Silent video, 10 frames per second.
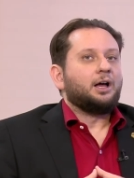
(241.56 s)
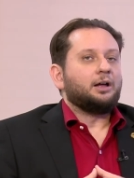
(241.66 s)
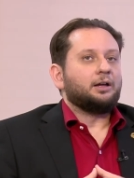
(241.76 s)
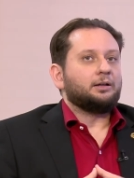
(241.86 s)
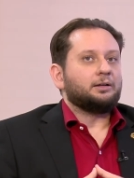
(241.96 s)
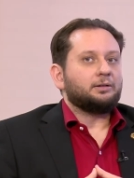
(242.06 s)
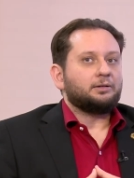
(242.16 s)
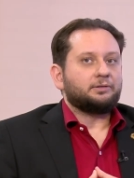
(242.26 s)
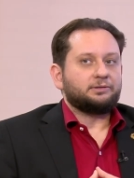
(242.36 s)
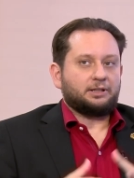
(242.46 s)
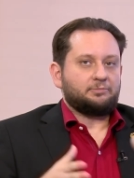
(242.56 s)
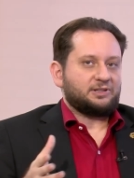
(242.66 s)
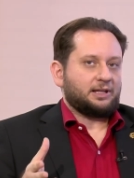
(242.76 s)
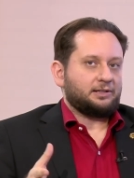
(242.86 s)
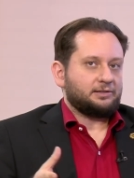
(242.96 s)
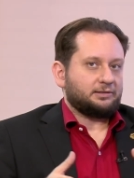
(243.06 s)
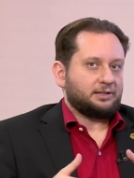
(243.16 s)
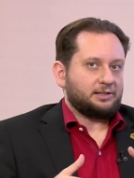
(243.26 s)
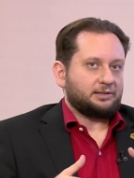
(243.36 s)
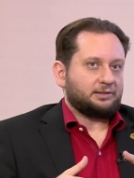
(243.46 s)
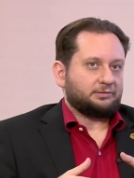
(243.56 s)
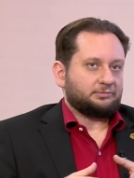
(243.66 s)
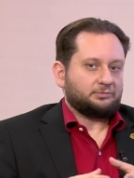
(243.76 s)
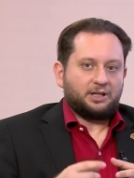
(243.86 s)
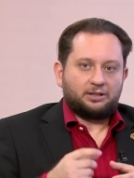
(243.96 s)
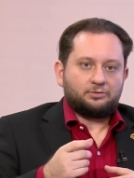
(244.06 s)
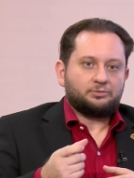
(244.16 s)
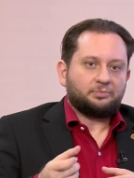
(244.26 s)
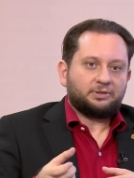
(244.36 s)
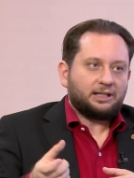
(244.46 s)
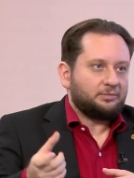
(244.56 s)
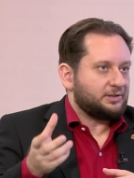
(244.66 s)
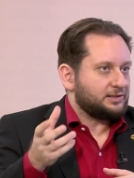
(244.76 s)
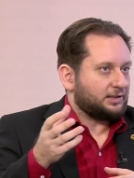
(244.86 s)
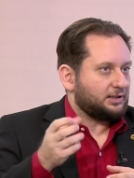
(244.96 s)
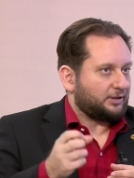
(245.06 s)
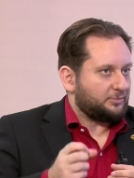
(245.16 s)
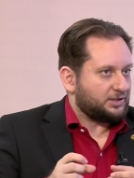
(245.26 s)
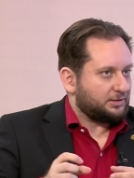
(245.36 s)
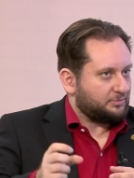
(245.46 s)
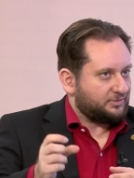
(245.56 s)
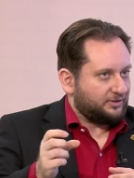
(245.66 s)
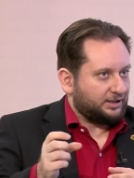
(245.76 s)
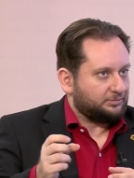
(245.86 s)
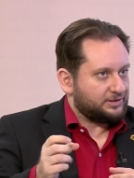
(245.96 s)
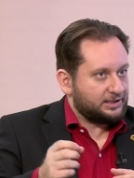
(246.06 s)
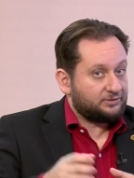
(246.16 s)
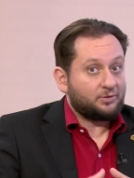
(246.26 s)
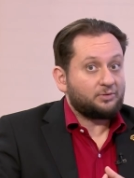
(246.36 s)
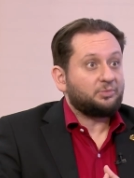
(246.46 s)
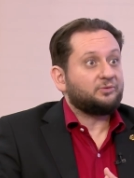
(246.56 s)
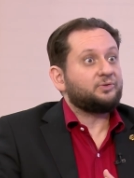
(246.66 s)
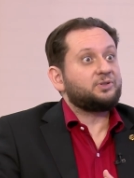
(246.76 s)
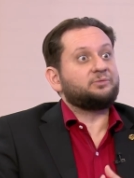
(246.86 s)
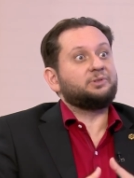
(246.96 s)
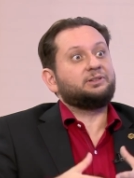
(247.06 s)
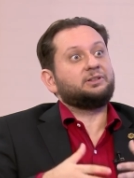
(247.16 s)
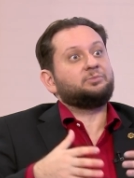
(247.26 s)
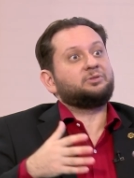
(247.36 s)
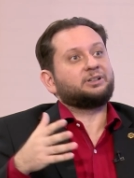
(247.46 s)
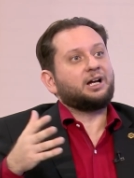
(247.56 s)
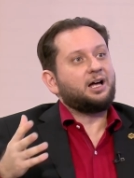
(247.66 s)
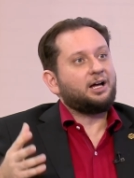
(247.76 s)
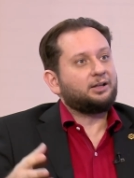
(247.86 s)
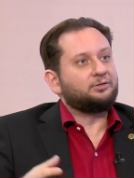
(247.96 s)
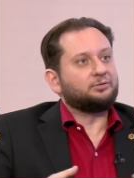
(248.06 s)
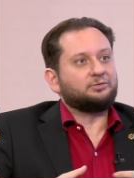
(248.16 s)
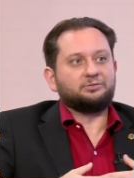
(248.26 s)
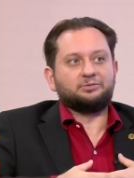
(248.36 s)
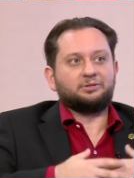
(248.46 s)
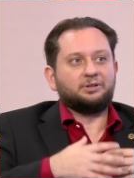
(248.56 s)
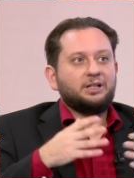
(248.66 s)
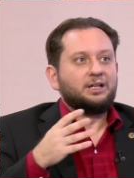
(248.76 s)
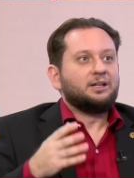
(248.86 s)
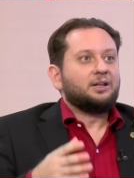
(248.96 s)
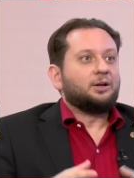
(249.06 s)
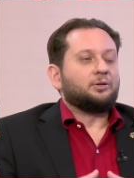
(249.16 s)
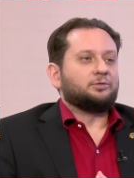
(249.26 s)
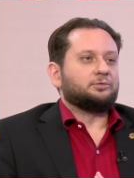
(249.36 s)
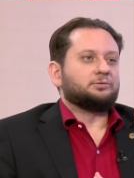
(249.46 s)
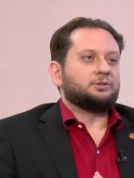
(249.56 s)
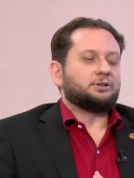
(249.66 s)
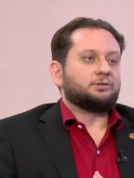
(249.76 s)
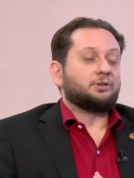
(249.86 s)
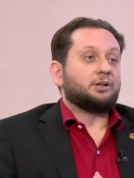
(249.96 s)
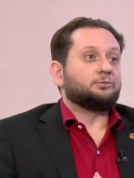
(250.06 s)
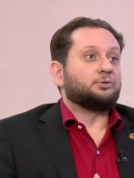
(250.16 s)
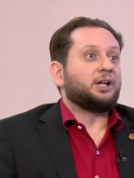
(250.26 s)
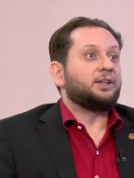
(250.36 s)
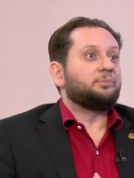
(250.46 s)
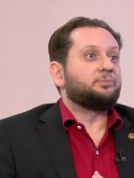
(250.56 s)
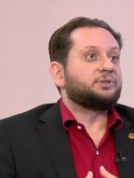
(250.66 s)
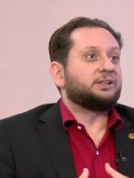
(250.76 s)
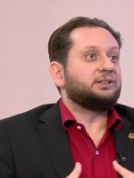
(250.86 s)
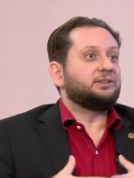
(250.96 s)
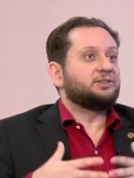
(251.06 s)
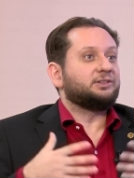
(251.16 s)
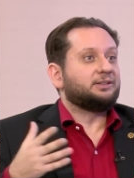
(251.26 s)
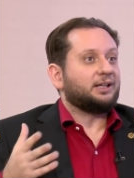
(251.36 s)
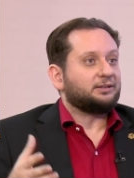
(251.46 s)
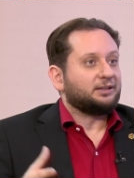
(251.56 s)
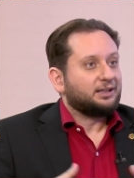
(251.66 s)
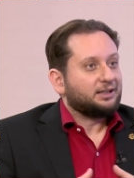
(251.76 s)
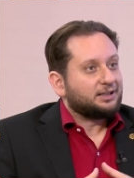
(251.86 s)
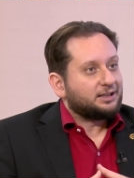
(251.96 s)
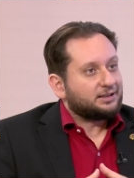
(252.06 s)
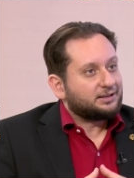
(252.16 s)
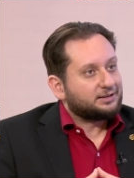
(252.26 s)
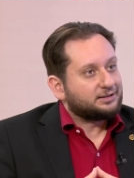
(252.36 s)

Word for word: آه، انت مثلا آه، ممكن تكون بكلمه صغيره بشيء بفعل بسيط هو بينفجر مثل البركان و... وغضب شديد جدا شو الهدف انه